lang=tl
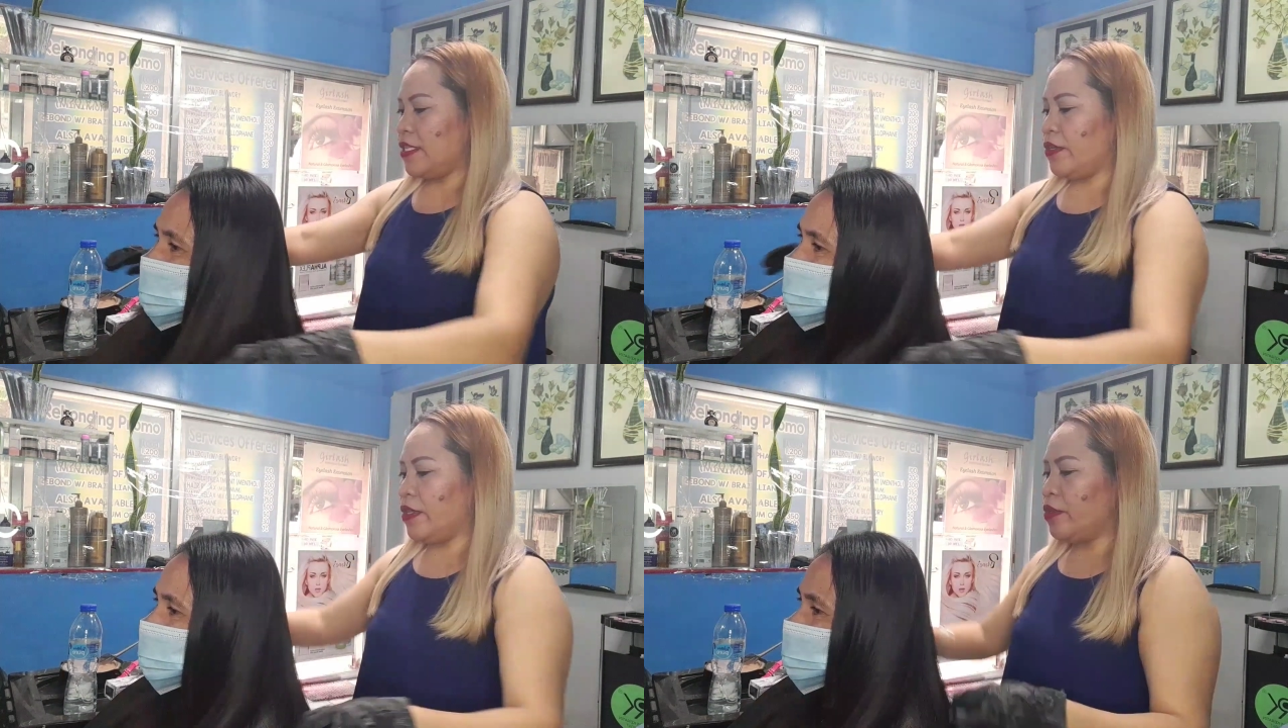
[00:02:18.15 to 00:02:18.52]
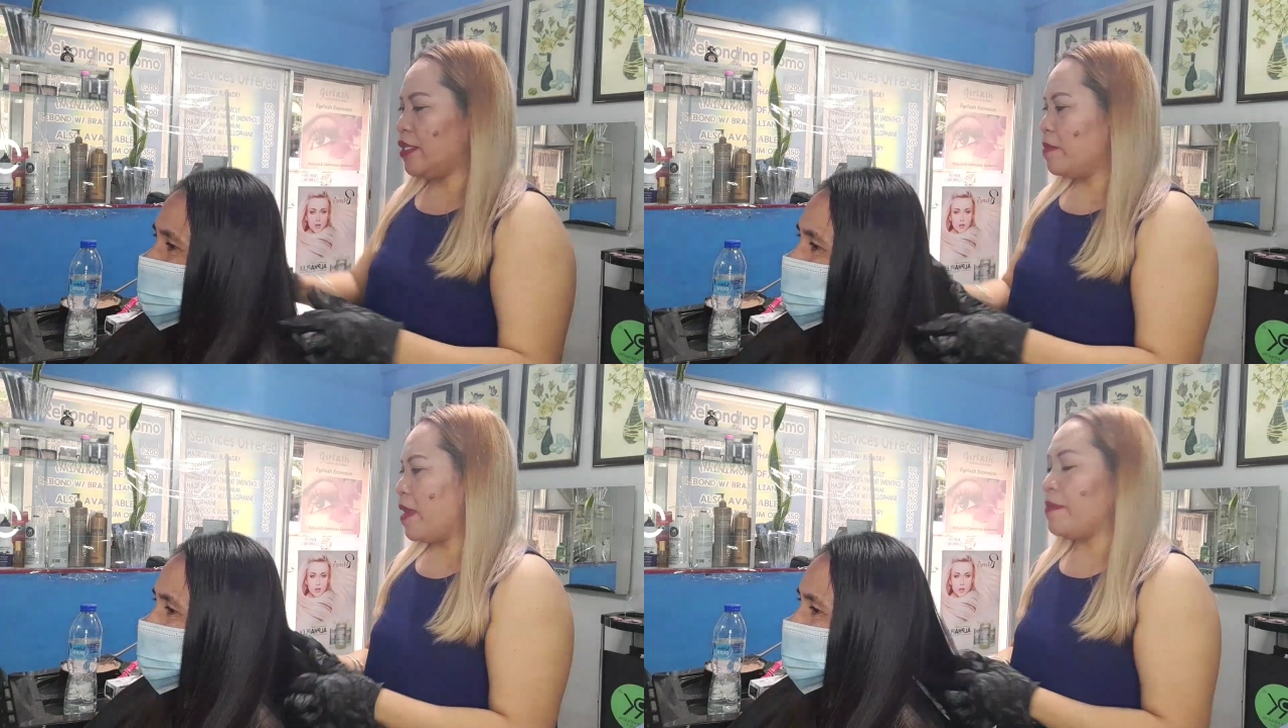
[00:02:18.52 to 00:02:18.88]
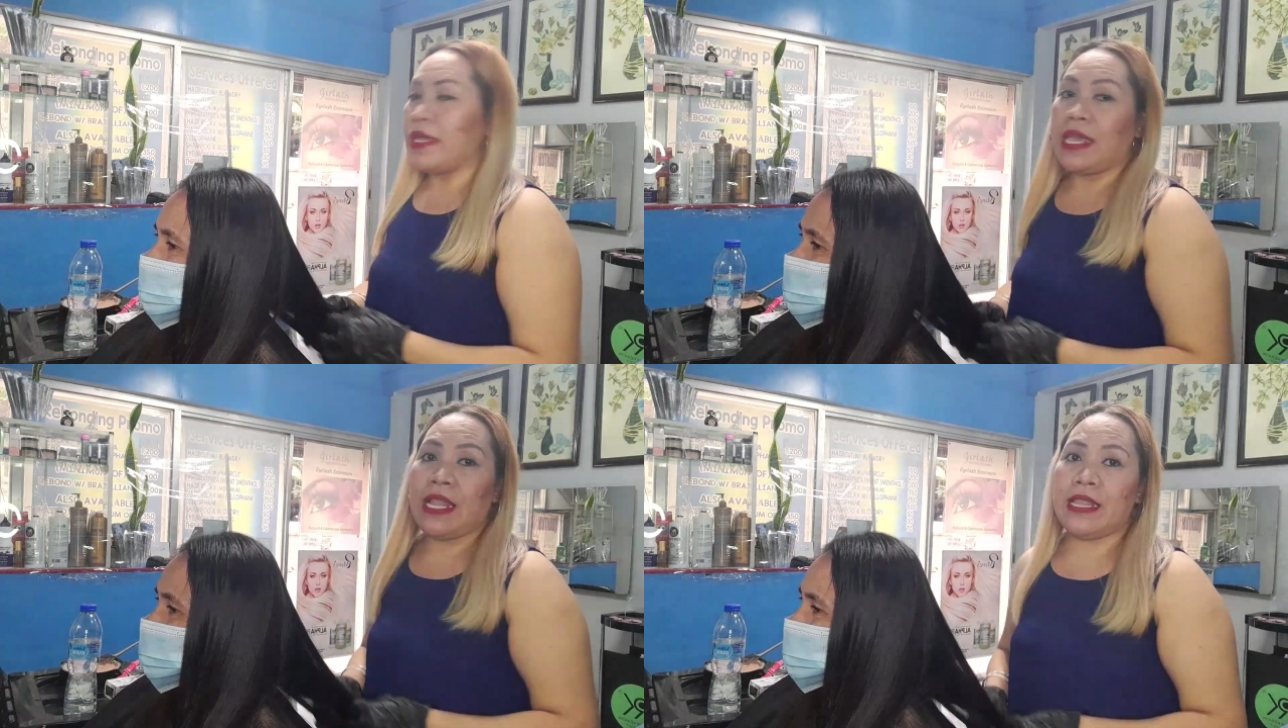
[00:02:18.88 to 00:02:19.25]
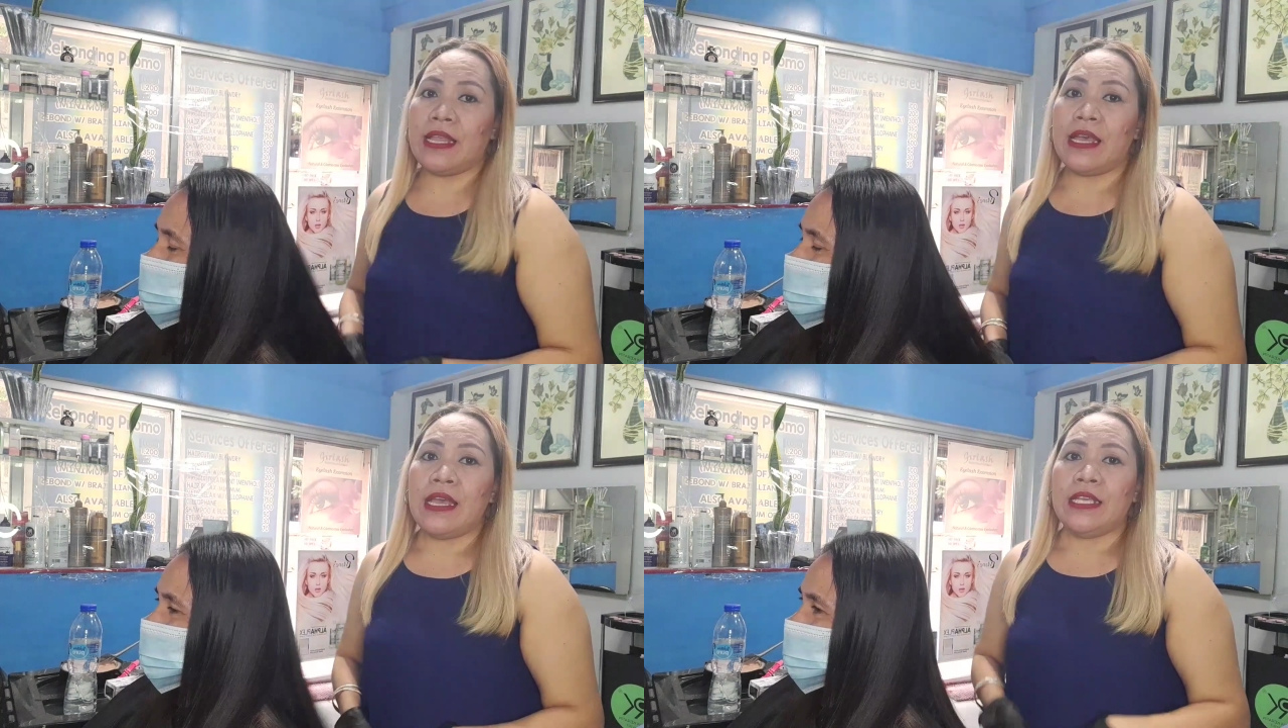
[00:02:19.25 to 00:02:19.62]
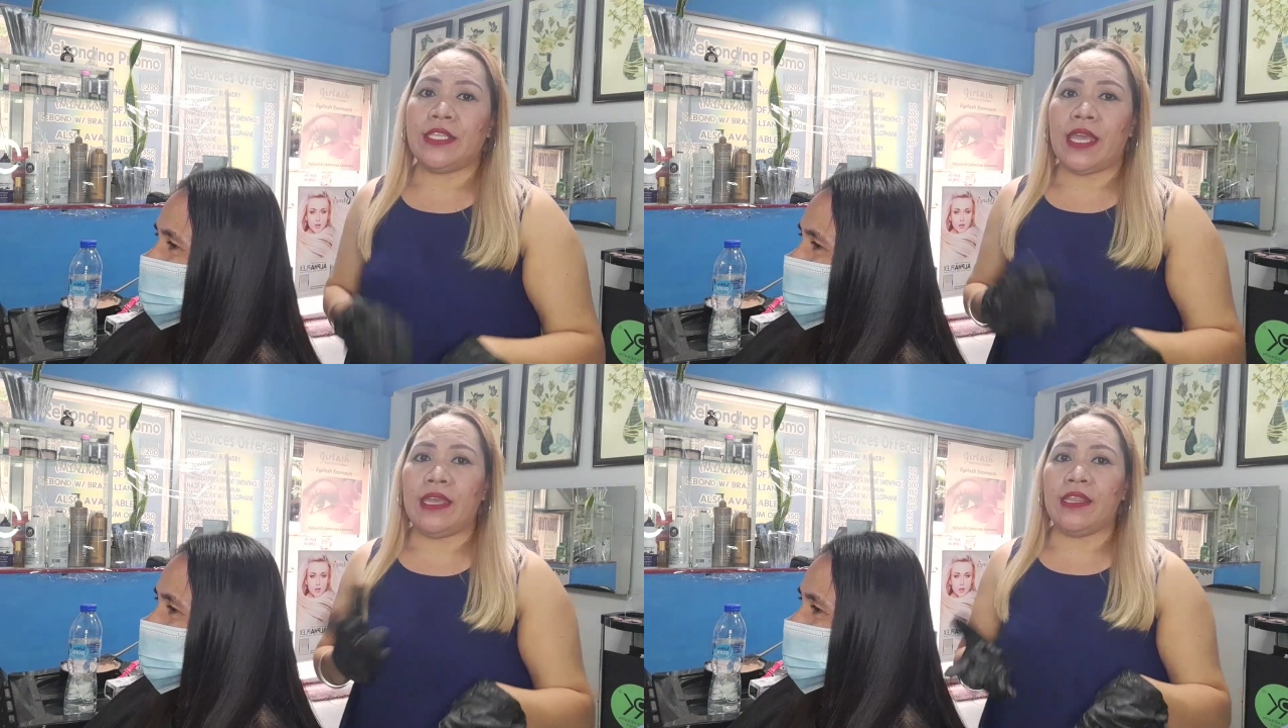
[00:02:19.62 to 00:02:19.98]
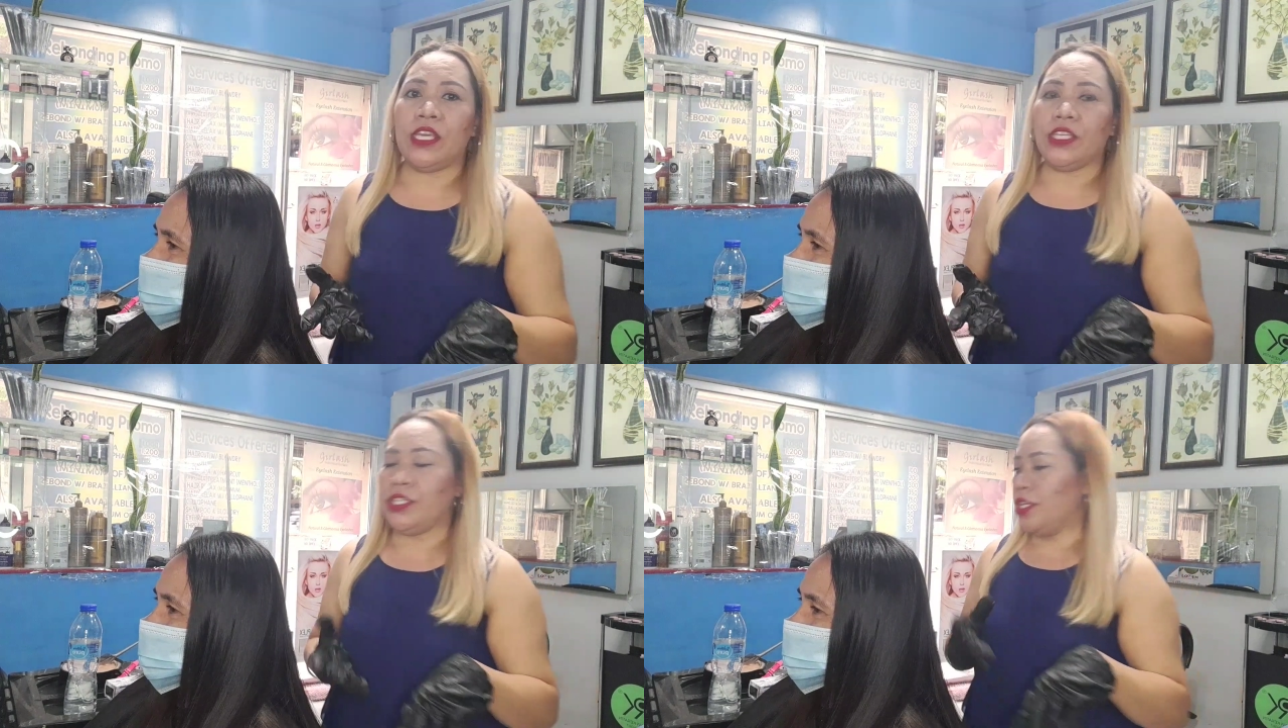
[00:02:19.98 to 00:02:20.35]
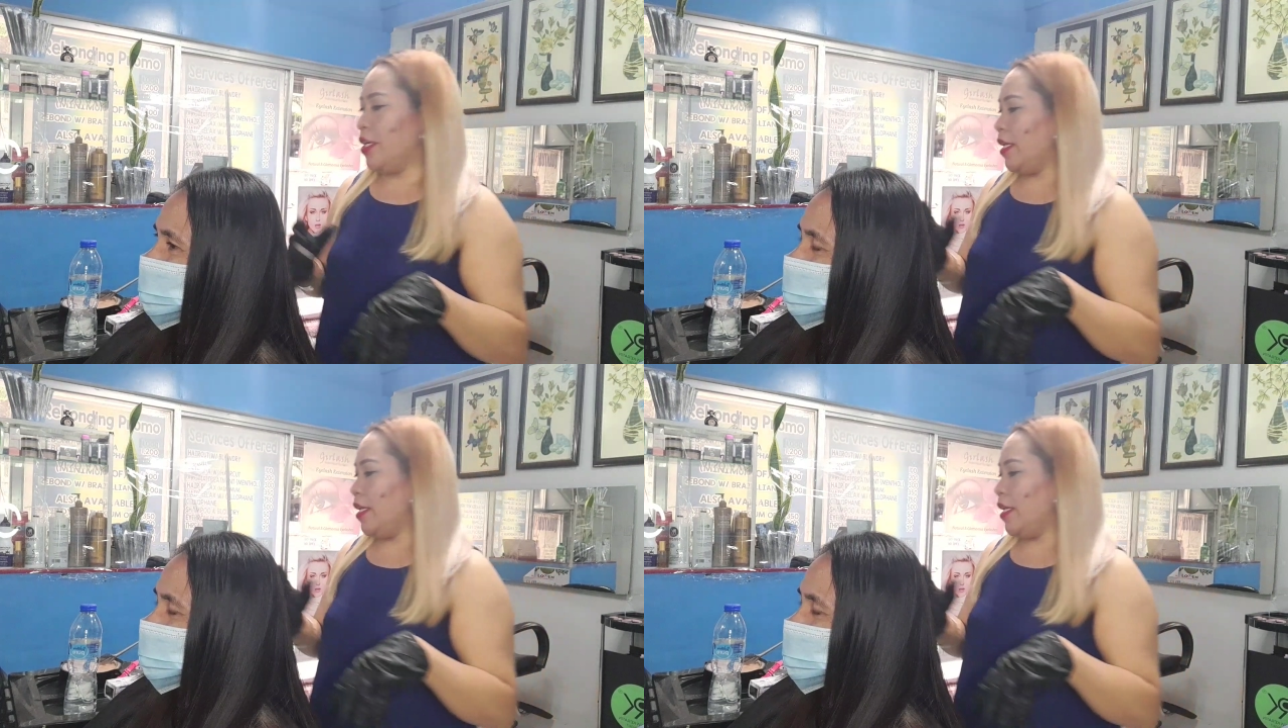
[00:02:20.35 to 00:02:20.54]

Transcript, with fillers: So ito si ma'am dahil siya ay teacher,